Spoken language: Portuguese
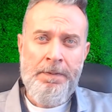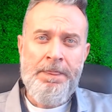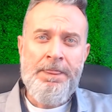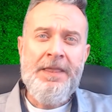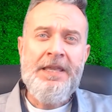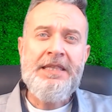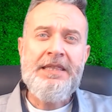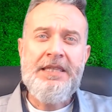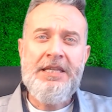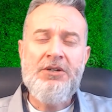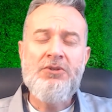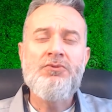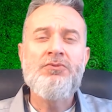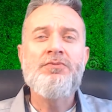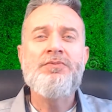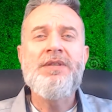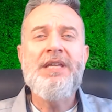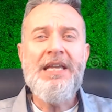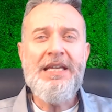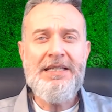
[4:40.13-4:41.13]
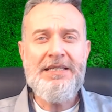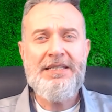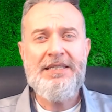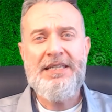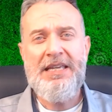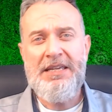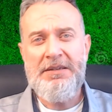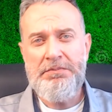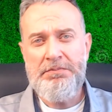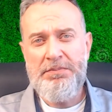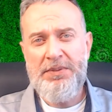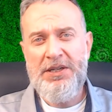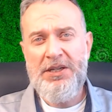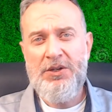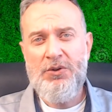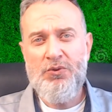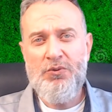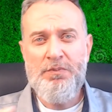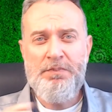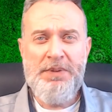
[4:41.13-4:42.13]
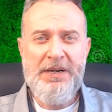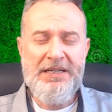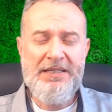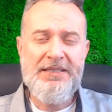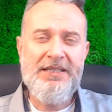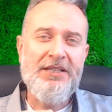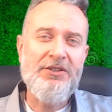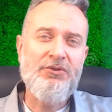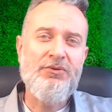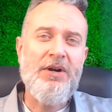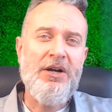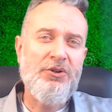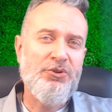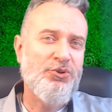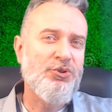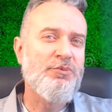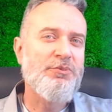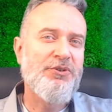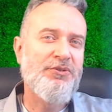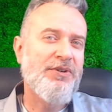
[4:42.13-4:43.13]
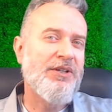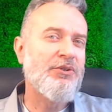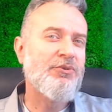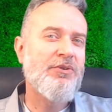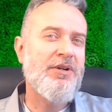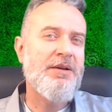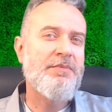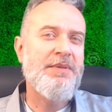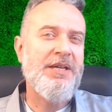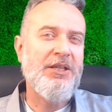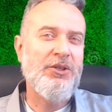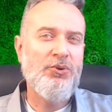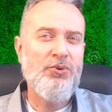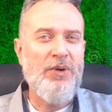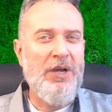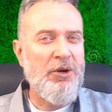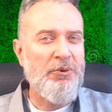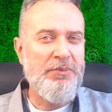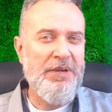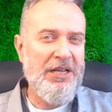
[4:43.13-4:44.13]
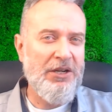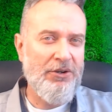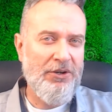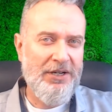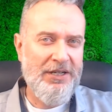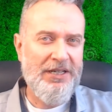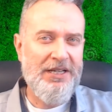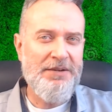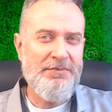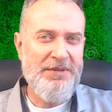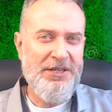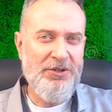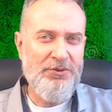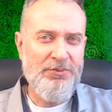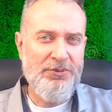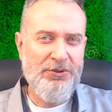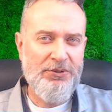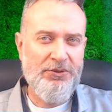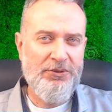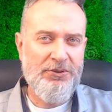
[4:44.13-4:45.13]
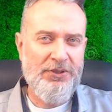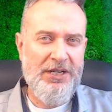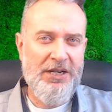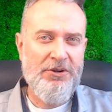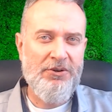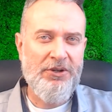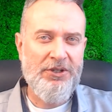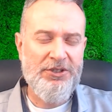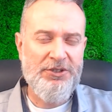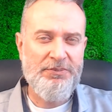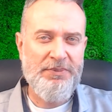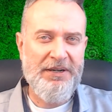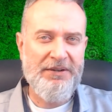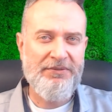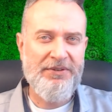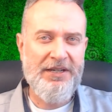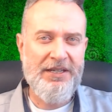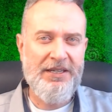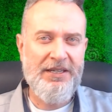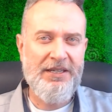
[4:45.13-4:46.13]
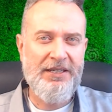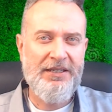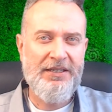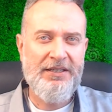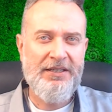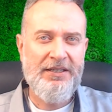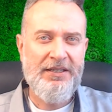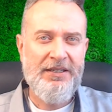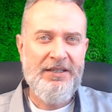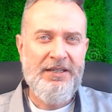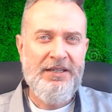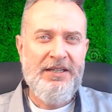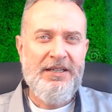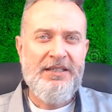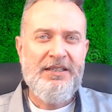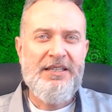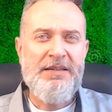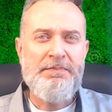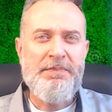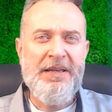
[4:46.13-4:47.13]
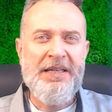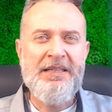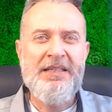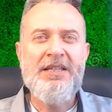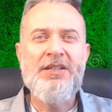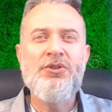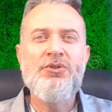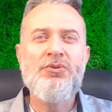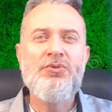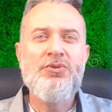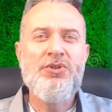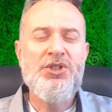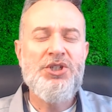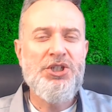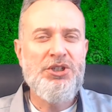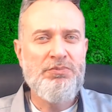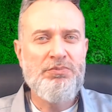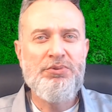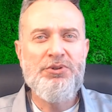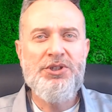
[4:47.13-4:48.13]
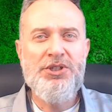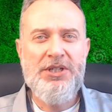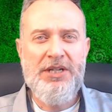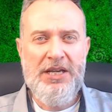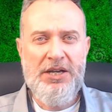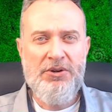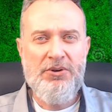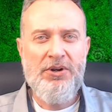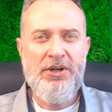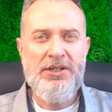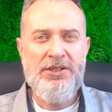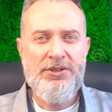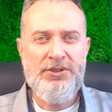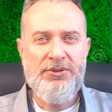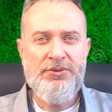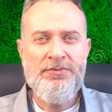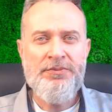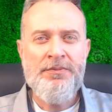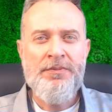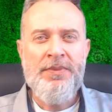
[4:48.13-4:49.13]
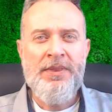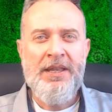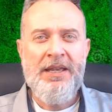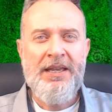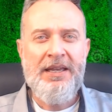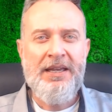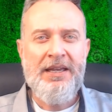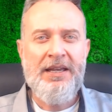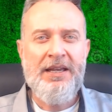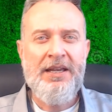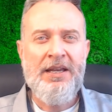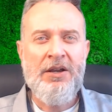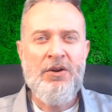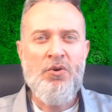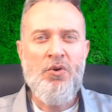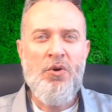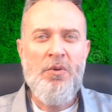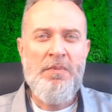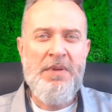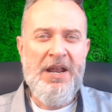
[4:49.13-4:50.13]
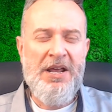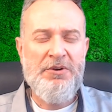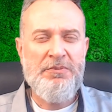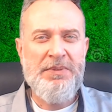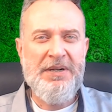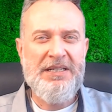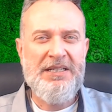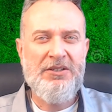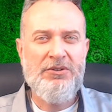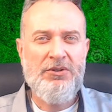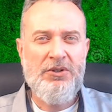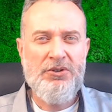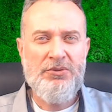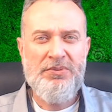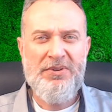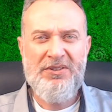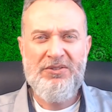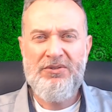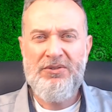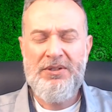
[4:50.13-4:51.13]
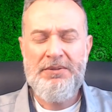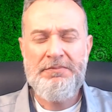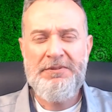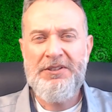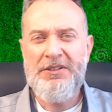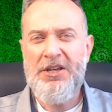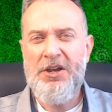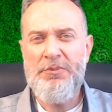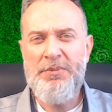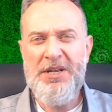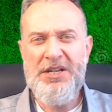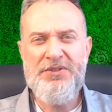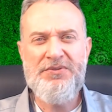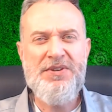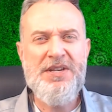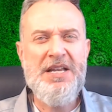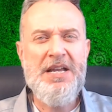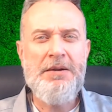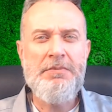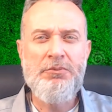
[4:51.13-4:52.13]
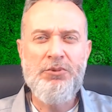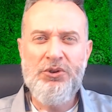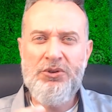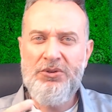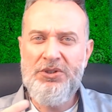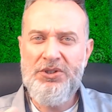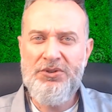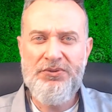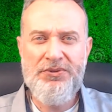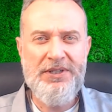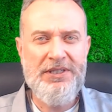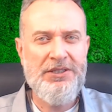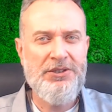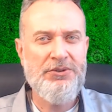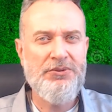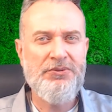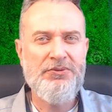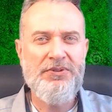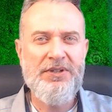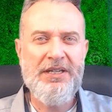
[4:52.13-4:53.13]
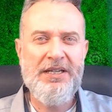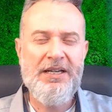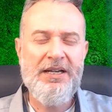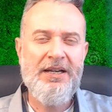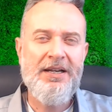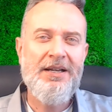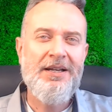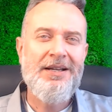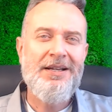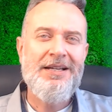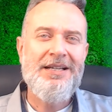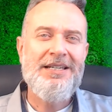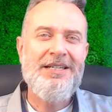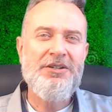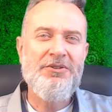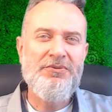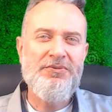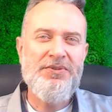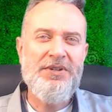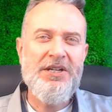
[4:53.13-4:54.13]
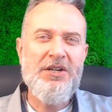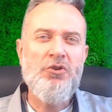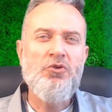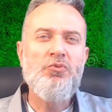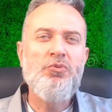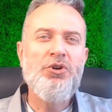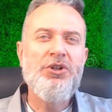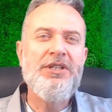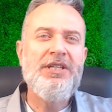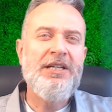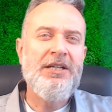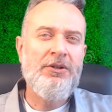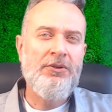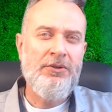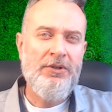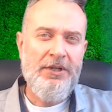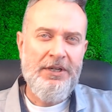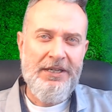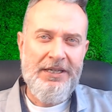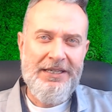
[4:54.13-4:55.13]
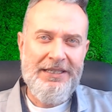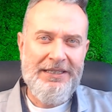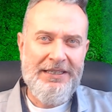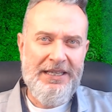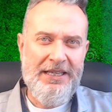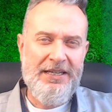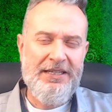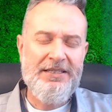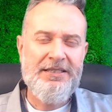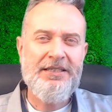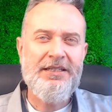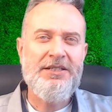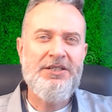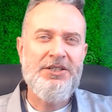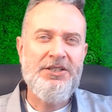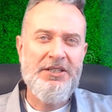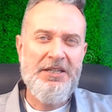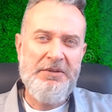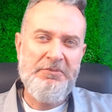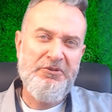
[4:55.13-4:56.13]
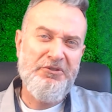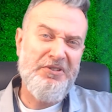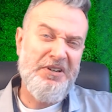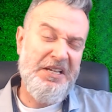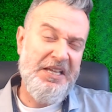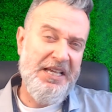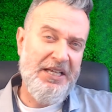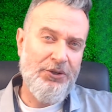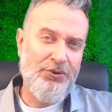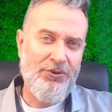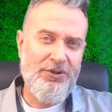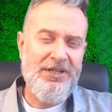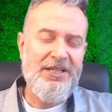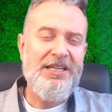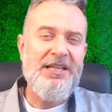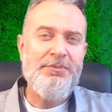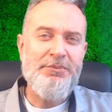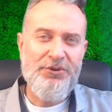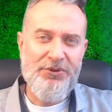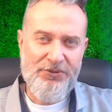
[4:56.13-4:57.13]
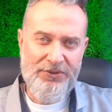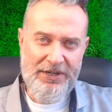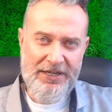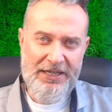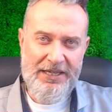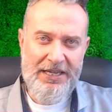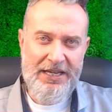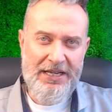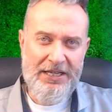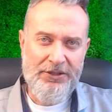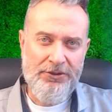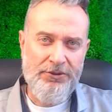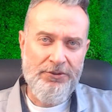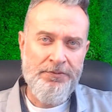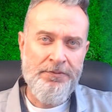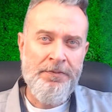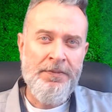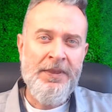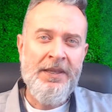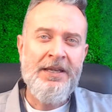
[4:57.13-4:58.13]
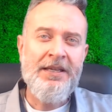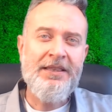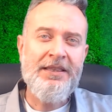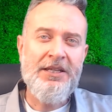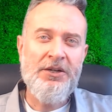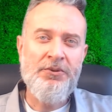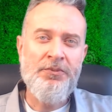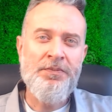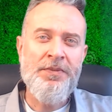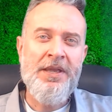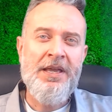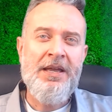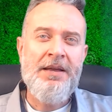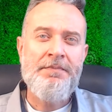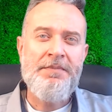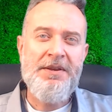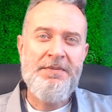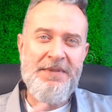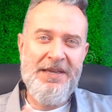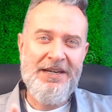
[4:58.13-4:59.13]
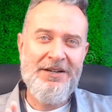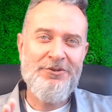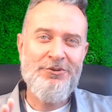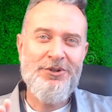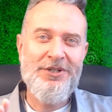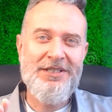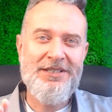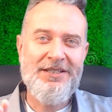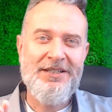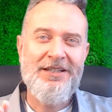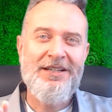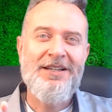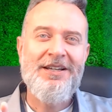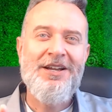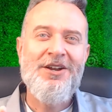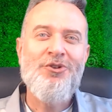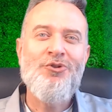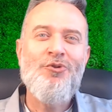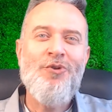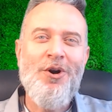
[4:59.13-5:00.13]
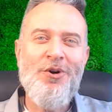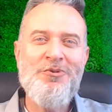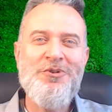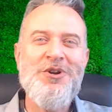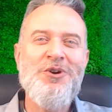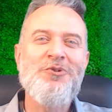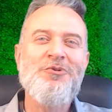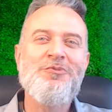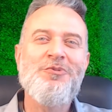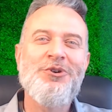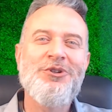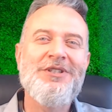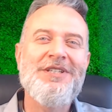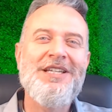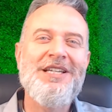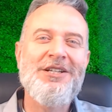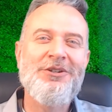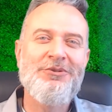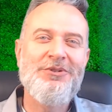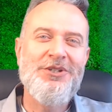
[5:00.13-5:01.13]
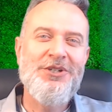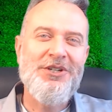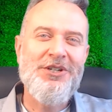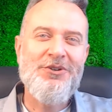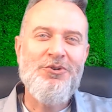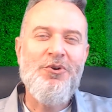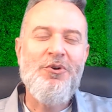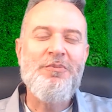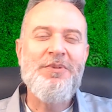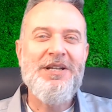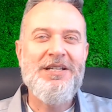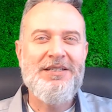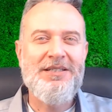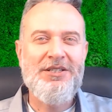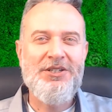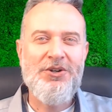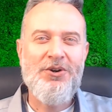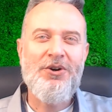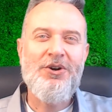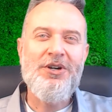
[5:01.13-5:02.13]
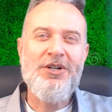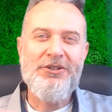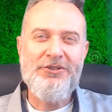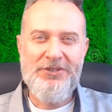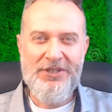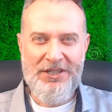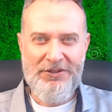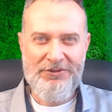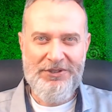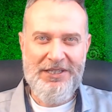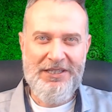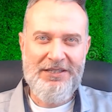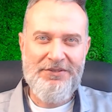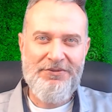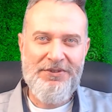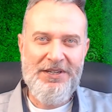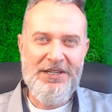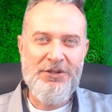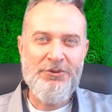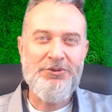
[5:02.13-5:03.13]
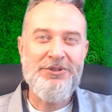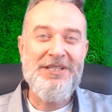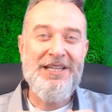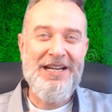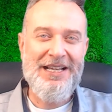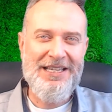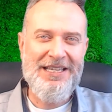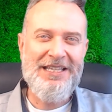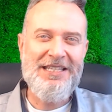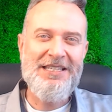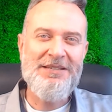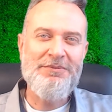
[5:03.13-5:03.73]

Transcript: Então, nem sempre um percentual sobre faturamento é o melhor caminho para o negócio, para a franquia. Dependendo do tipo de negócio, é, cobrar o percentual sobre faturamento realmente fica muito difícil, fica, não fica um modelo interessante, nem para o franqueador e nem para o franqueado. Então, primeira coisa, qual que é o modelo de cobrança de royalties que você definiu? Será que esse